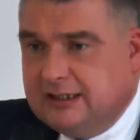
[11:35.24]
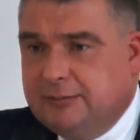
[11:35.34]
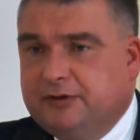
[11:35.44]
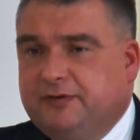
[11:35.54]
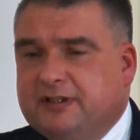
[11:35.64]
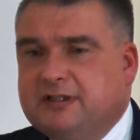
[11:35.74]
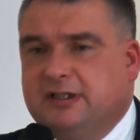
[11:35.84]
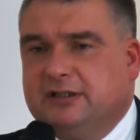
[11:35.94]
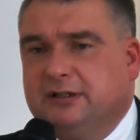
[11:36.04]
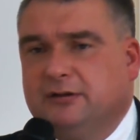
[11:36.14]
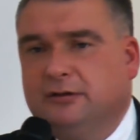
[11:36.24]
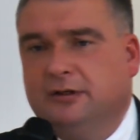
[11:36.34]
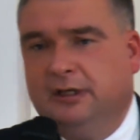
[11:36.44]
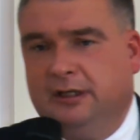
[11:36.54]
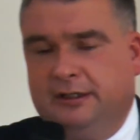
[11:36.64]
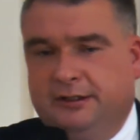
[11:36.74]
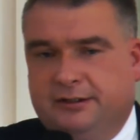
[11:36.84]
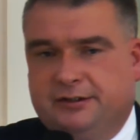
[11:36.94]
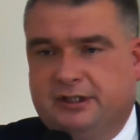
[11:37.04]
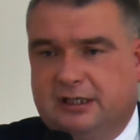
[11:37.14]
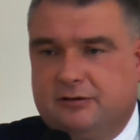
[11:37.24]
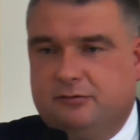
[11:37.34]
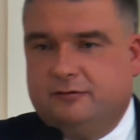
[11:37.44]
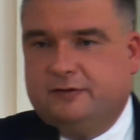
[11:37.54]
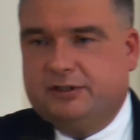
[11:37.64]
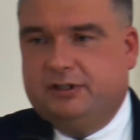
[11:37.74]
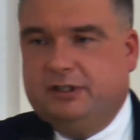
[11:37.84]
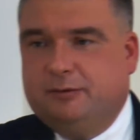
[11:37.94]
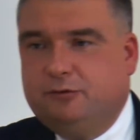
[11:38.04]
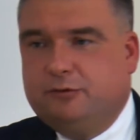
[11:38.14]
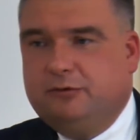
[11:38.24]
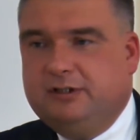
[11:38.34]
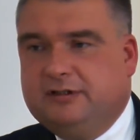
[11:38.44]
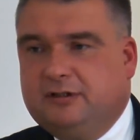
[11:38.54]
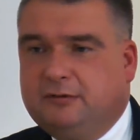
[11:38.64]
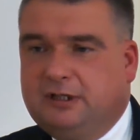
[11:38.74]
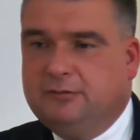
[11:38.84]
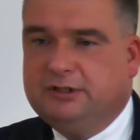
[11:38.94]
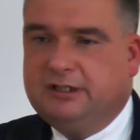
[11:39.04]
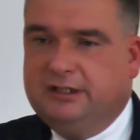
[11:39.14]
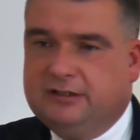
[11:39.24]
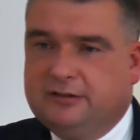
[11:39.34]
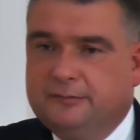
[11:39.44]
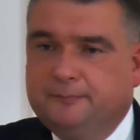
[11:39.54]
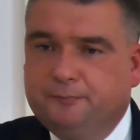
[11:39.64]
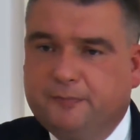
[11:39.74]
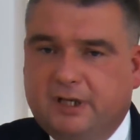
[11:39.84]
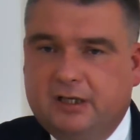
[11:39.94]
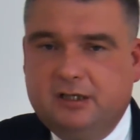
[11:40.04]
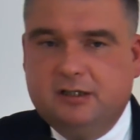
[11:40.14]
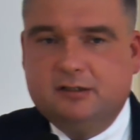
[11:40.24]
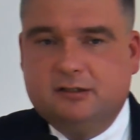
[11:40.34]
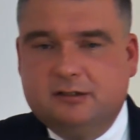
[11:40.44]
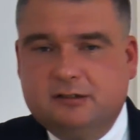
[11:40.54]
na potwierdzenie tego, że Artur właśnie nie był królistą, ale monarchistą i e,